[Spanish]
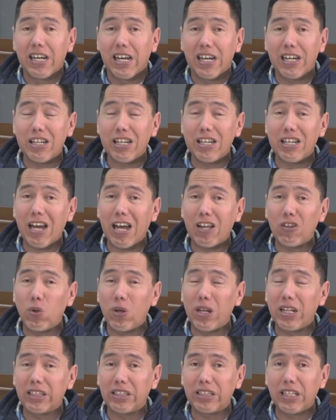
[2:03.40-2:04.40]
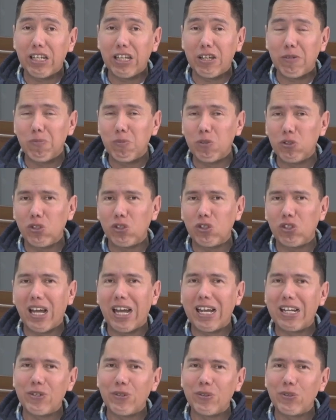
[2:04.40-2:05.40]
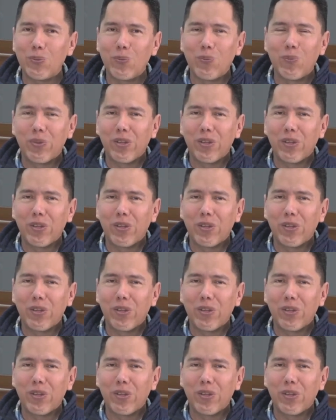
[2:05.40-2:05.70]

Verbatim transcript: Eh, durante muchos años